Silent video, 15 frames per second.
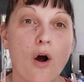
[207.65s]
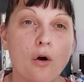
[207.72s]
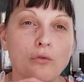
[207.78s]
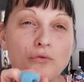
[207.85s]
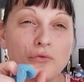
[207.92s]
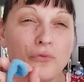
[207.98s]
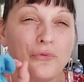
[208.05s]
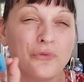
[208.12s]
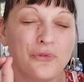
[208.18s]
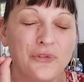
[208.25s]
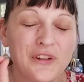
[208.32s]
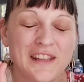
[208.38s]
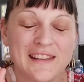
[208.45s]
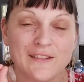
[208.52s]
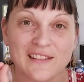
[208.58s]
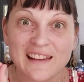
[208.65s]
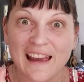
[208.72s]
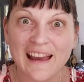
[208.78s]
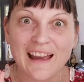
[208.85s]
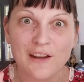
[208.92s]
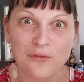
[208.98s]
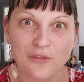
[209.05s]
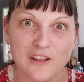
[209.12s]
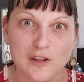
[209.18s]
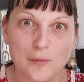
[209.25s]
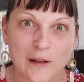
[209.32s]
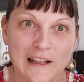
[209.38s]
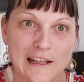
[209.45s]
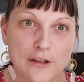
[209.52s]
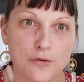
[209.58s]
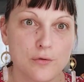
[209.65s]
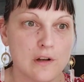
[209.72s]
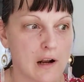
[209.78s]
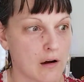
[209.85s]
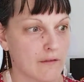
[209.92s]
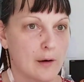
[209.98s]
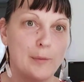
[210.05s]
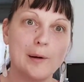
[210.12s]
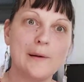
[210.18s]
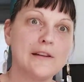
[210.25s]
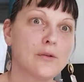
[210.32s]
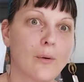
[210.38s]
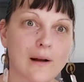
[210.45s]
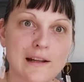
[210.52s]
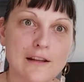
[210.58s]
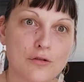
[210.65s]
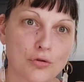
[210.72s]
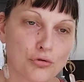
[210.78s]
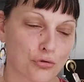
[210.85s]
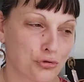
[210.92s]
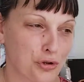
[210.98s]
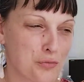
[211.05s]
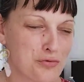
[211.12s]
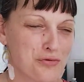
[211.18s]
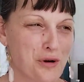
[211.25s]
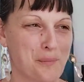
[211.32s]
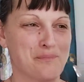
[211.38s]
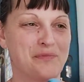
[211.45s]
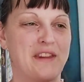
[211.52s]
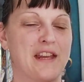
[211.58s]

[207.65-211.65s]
en une fine, très fine pellicule. Hein, on va pas mettre 3 litres sur son tambour.